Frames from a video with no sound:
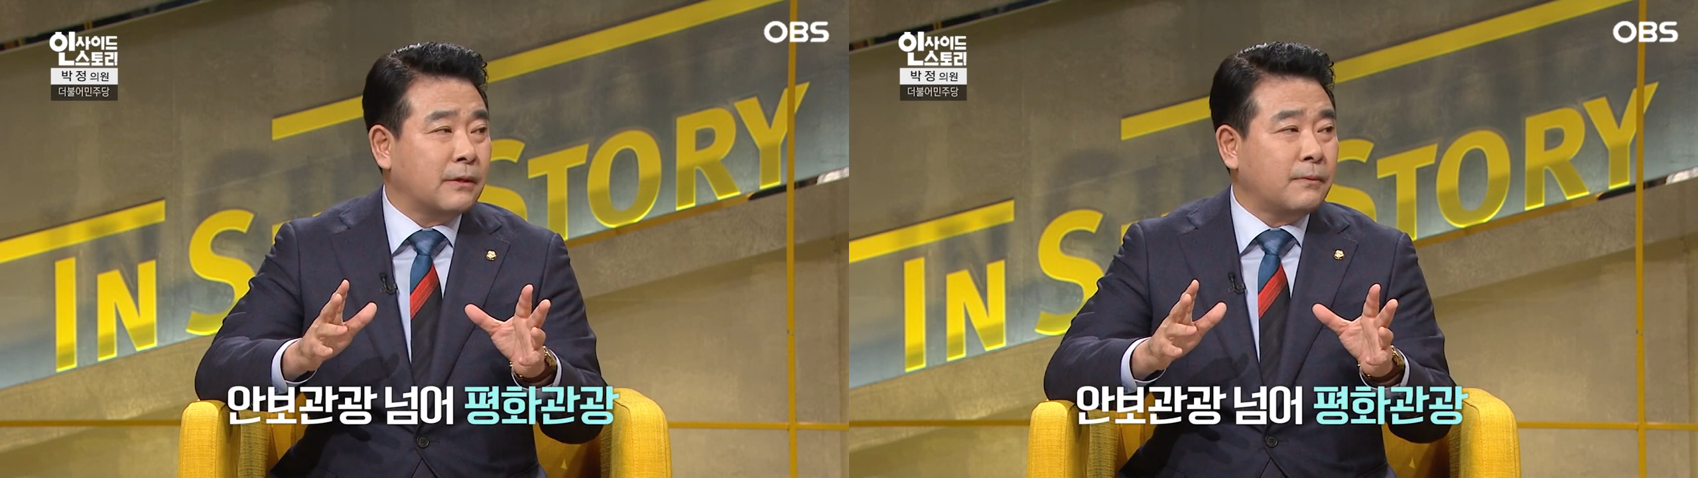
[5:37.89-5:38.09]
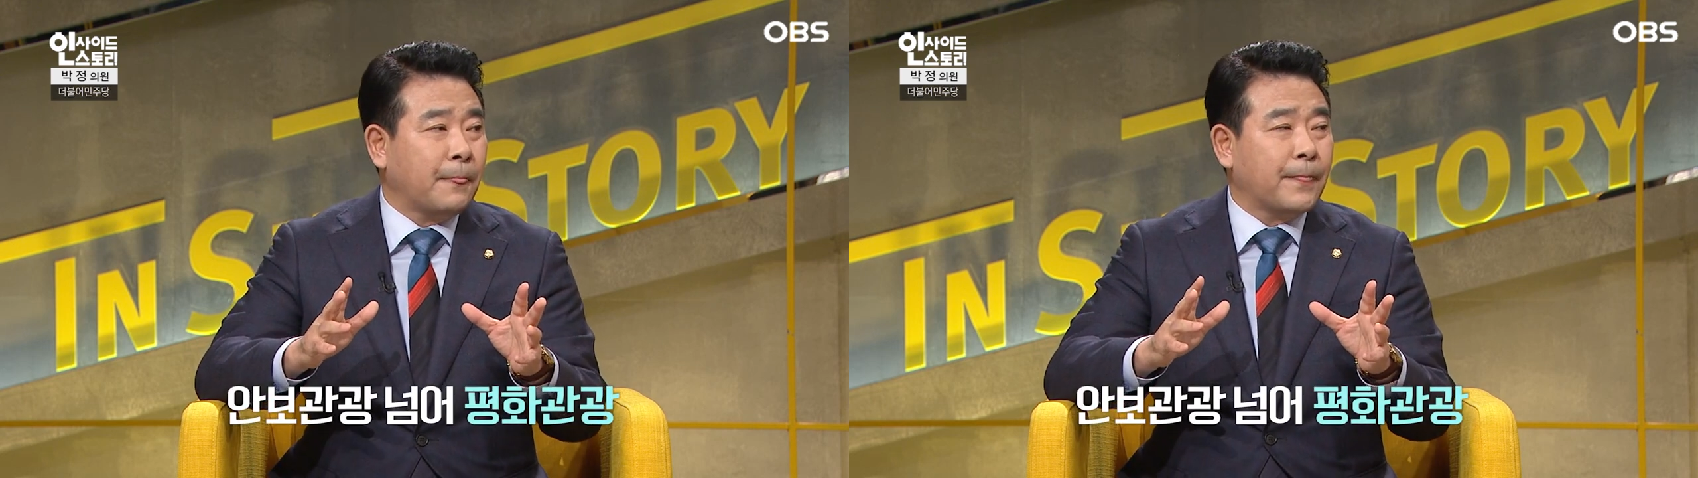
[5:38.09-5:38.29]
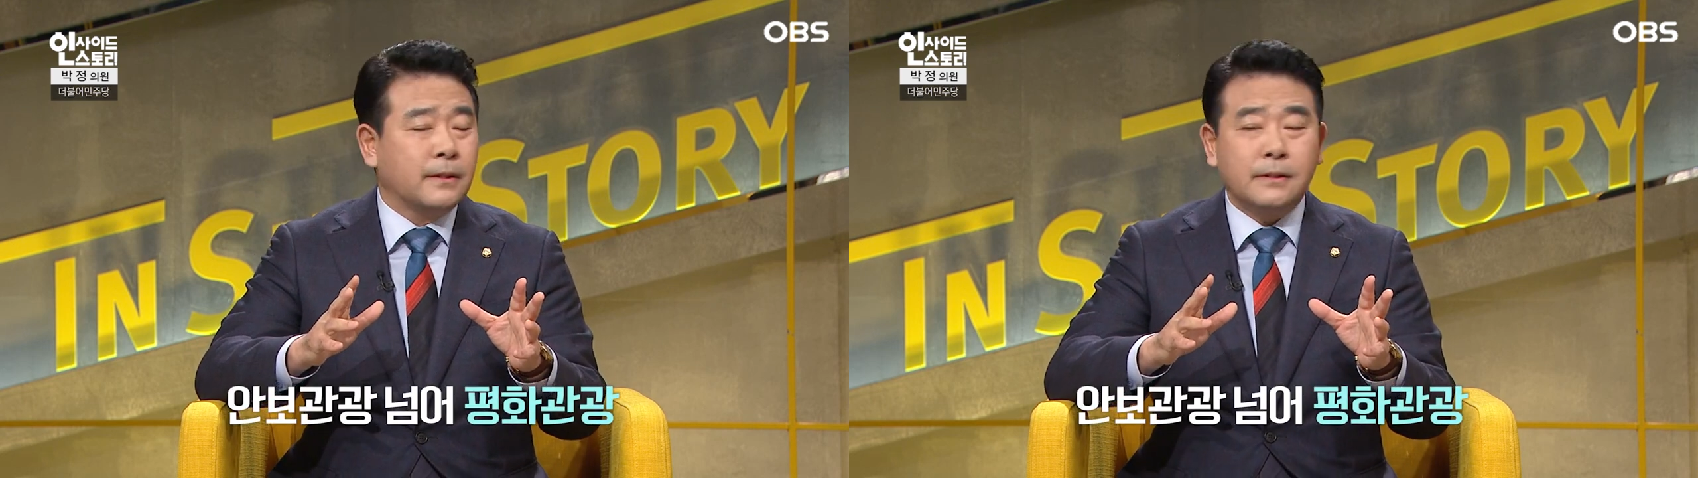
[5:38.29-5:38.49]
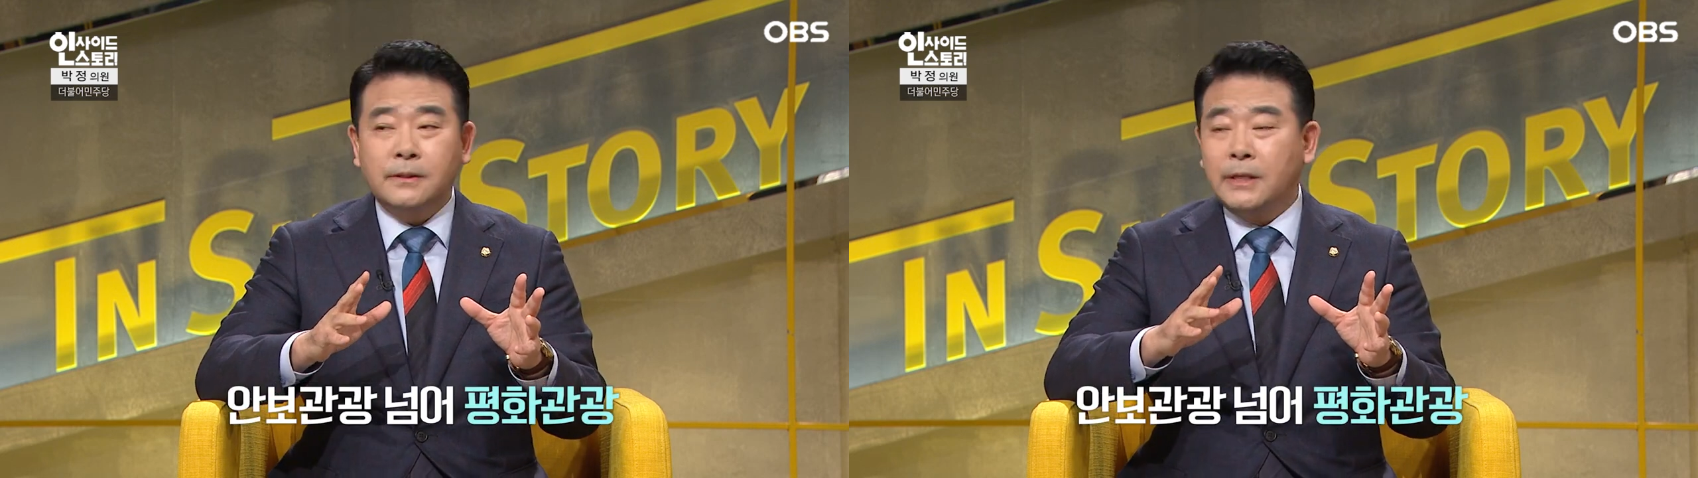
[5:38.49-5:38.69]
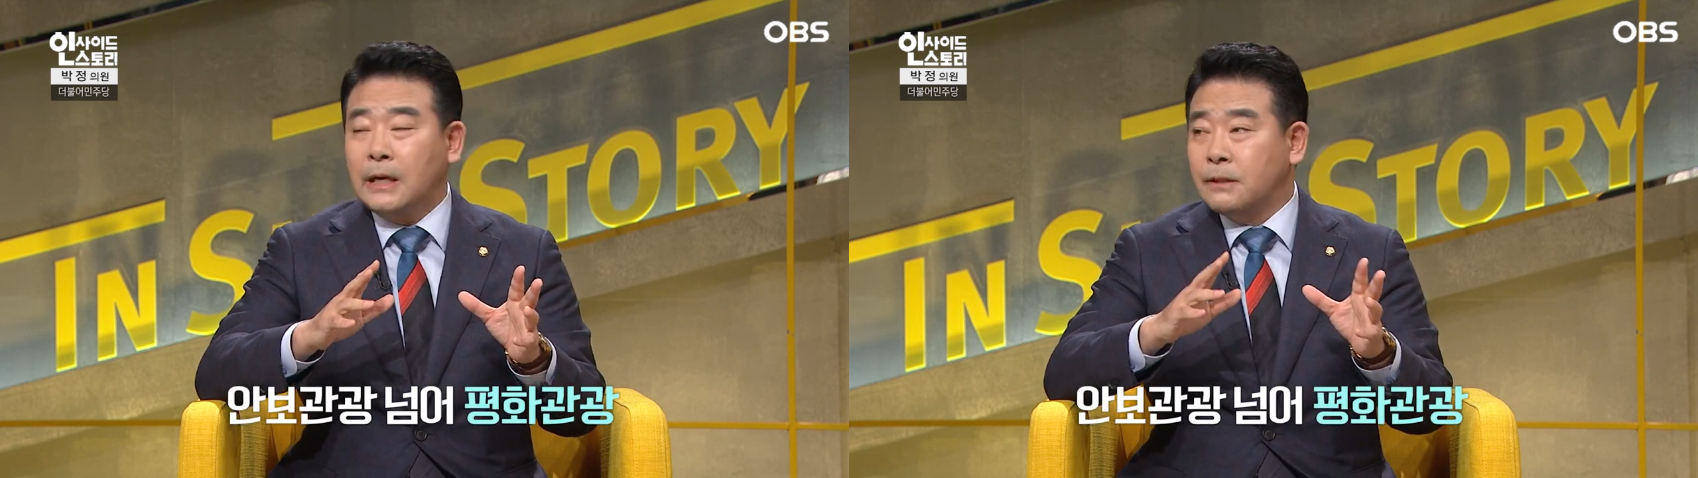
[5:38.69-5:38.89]
네네. 네. 데
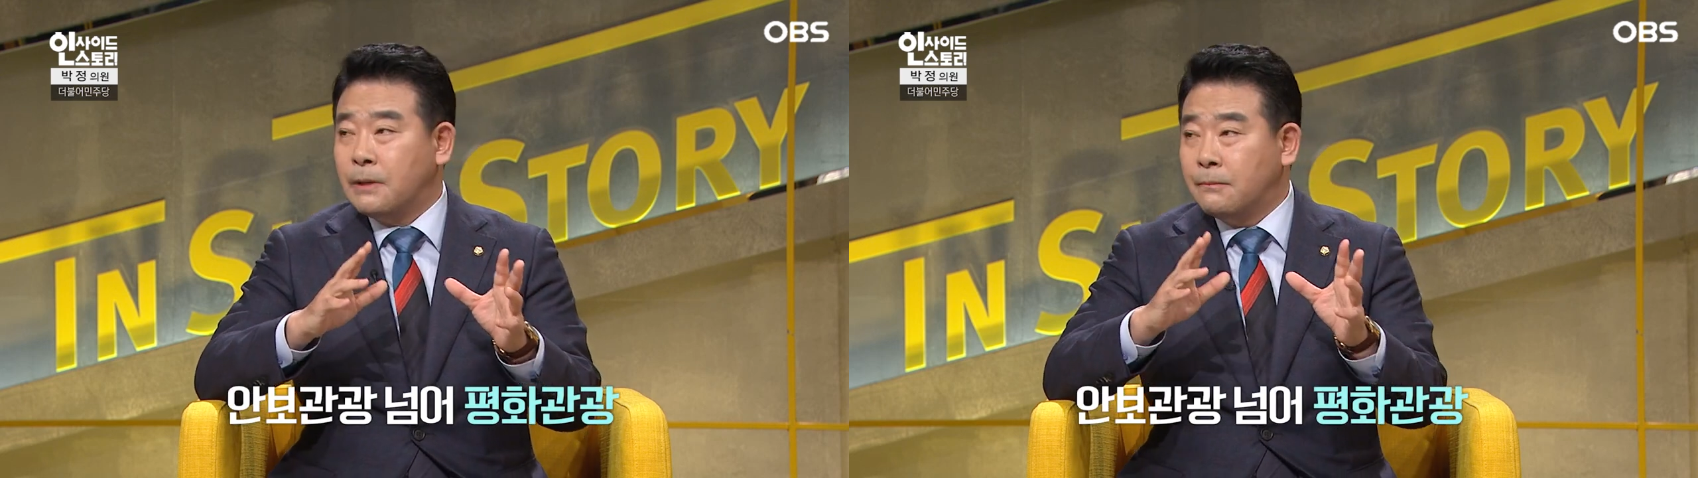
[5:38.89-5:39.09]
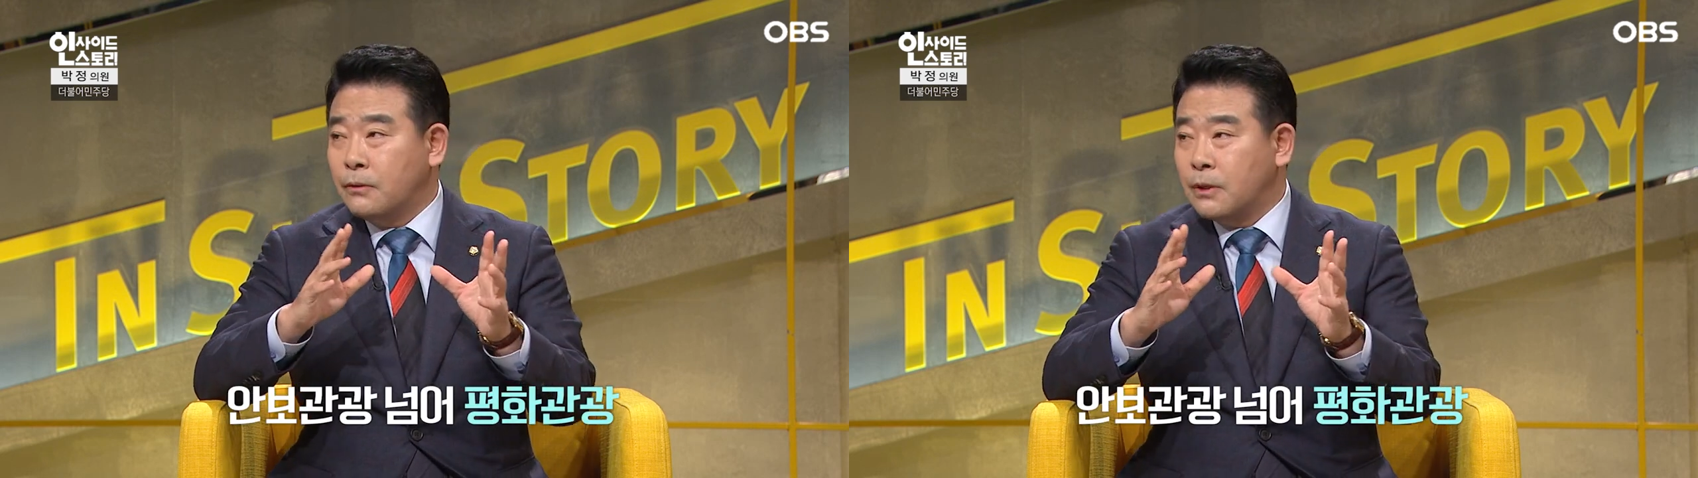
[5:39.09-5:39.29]
이제 안보